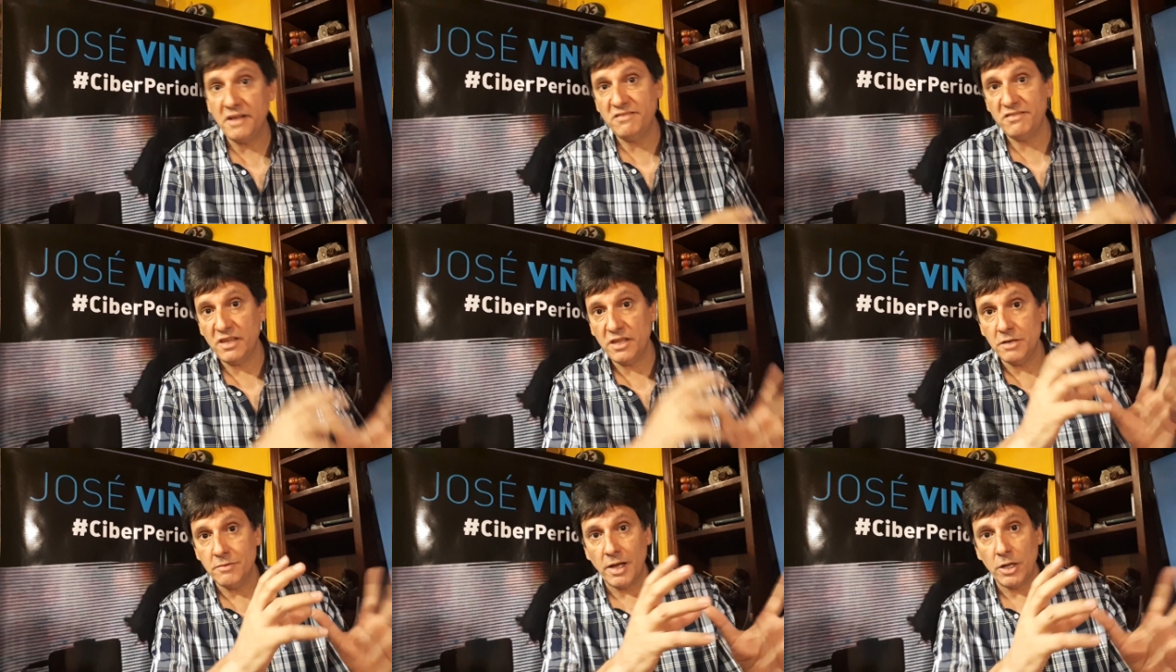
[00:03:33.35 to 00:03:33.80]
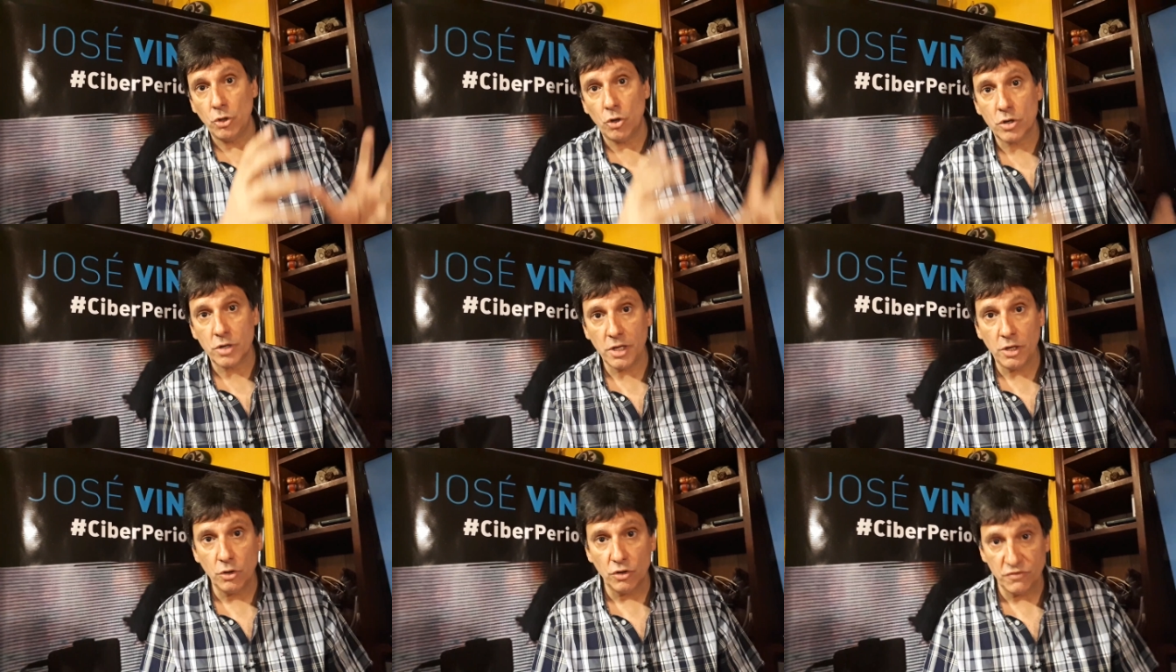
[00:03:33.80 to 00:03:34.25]
que se llevan
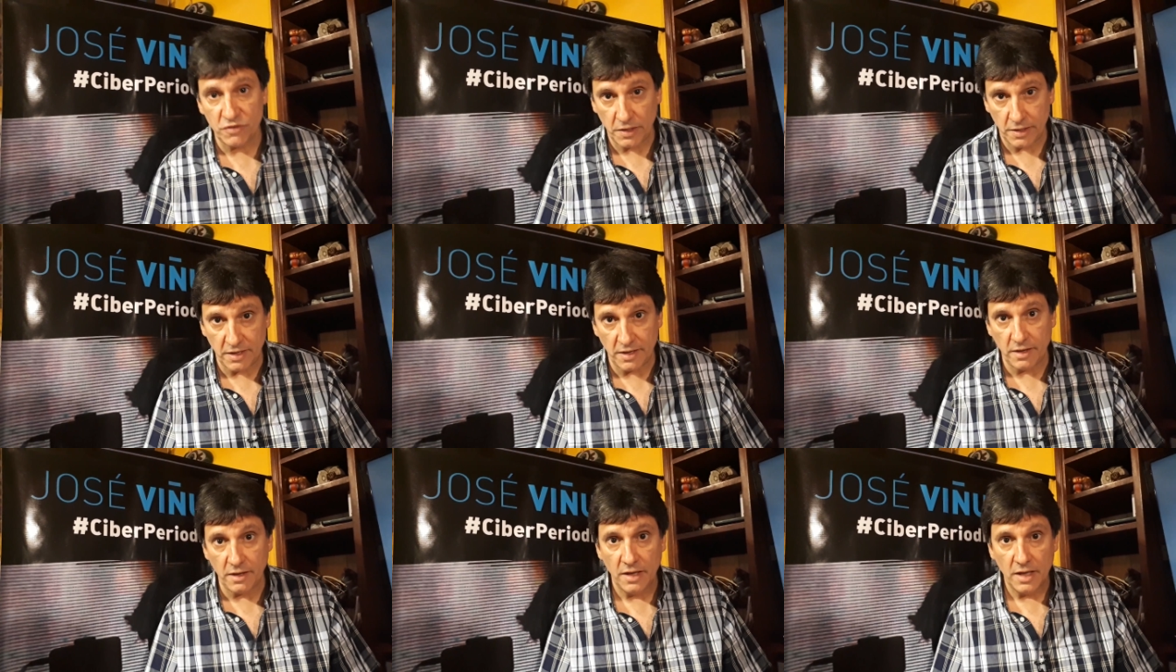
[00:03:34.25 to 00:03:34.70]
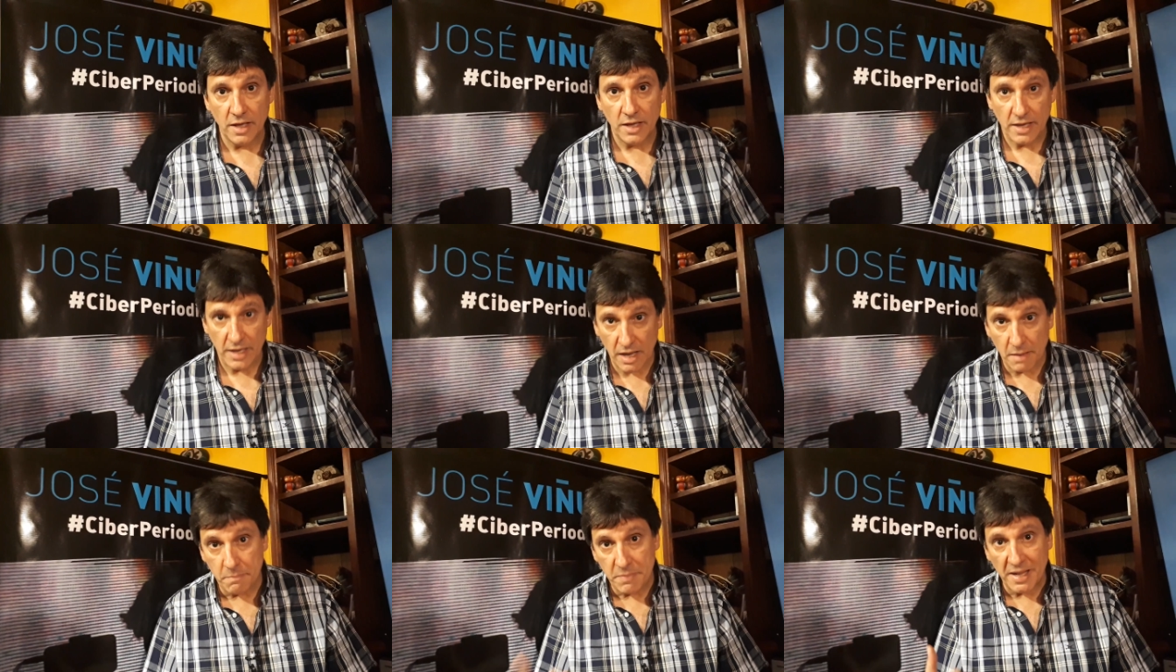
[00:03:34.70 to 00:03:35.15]
los ricos y que
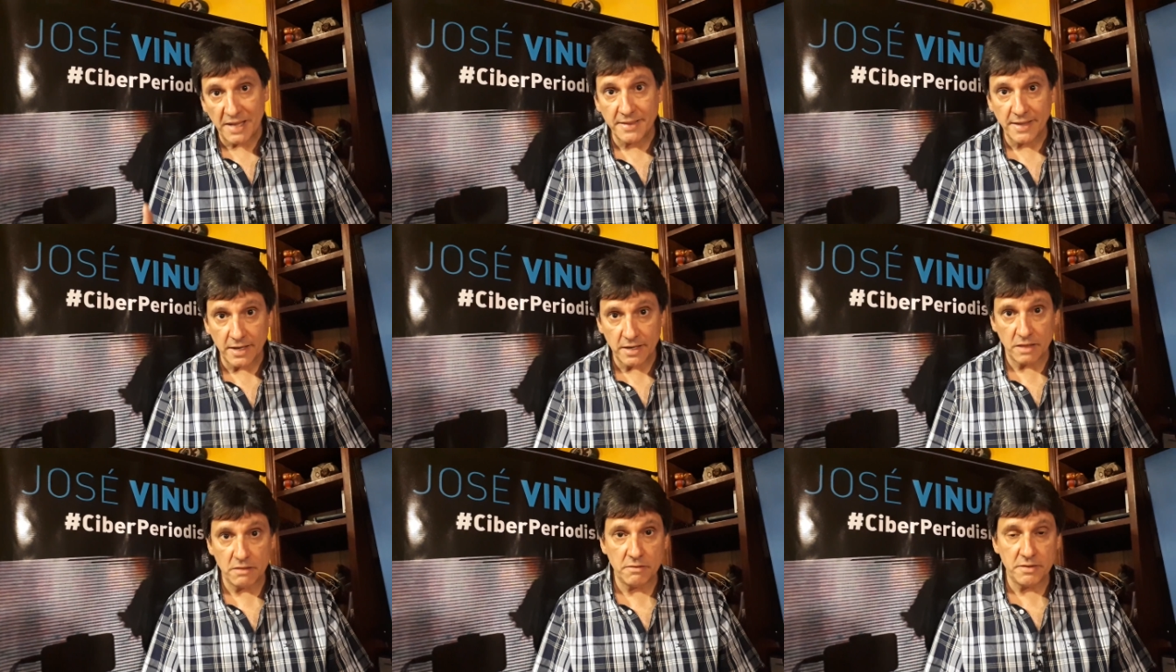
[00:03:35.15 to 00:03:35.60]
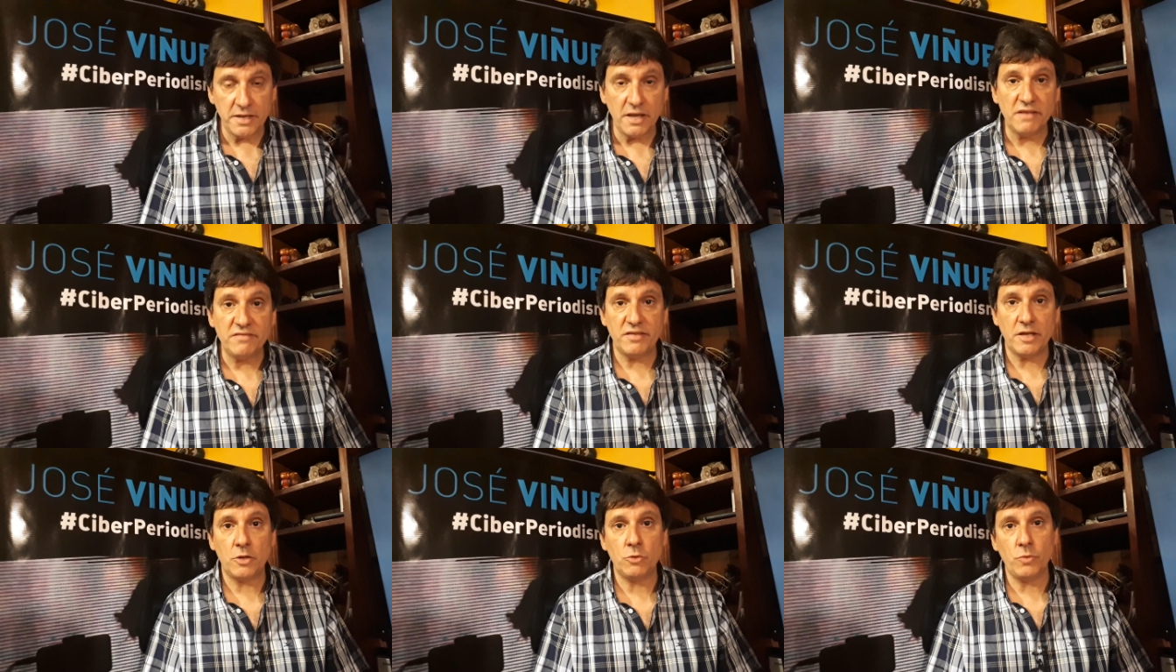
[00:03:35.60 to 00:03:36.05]
es plata que
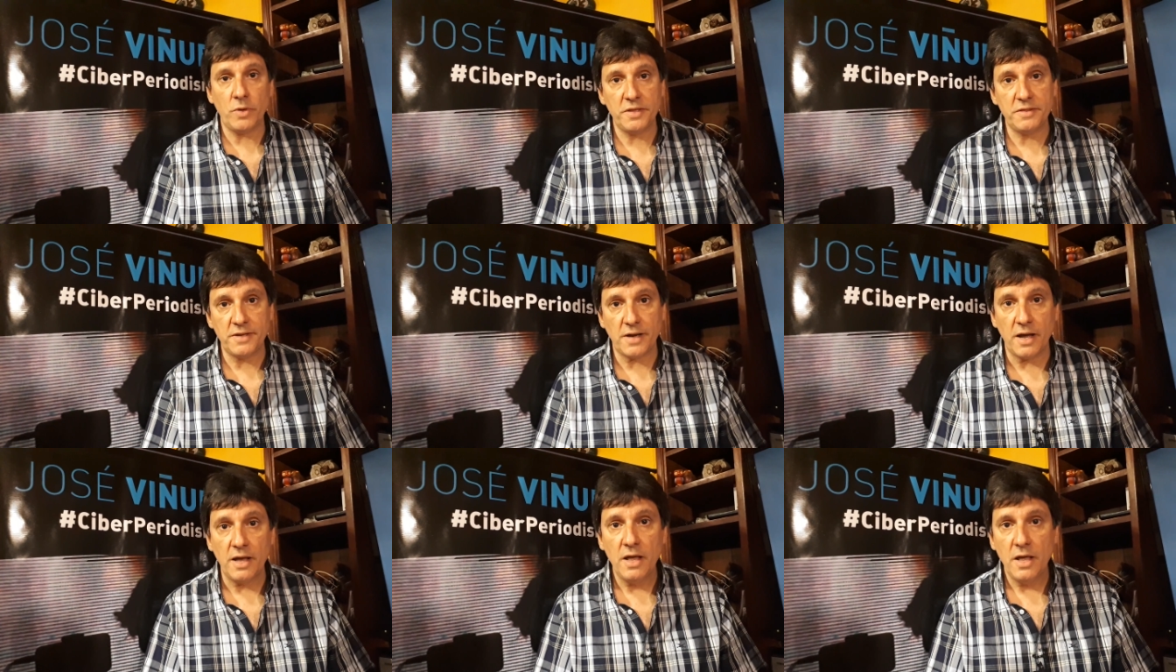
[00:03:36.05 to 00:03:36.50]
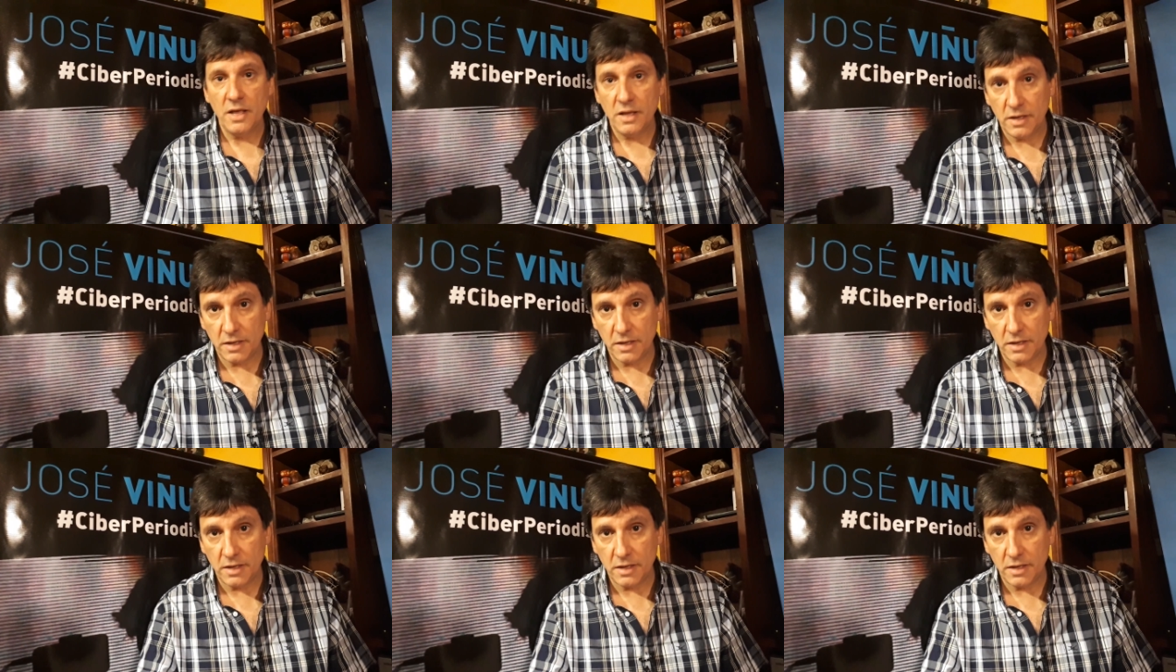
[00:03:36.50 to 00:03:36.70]
debería ser nuestra,